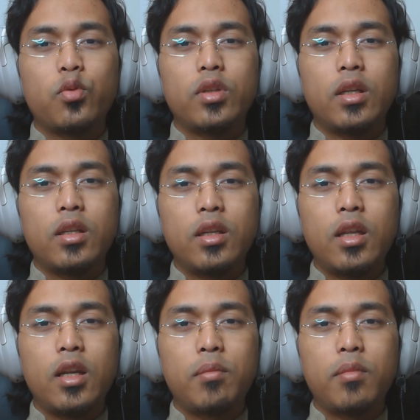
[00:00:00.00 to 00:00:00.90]
Jadi
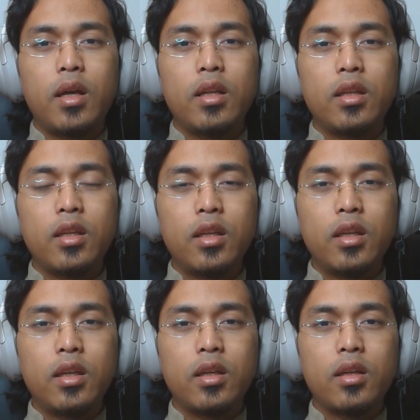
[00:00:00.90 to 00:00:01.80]
dalam hal
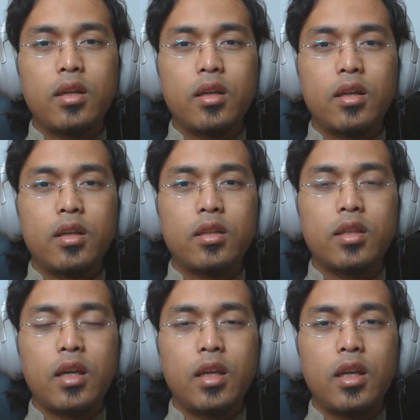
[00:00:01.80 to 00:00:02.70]
ini uh,
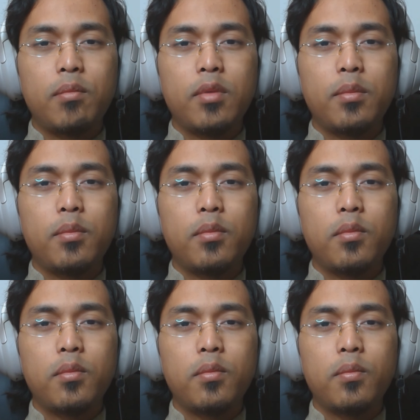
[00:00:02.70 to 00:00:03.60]
saya
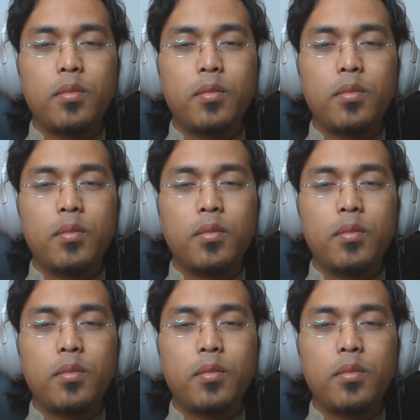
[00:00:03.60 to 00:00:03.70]
mem,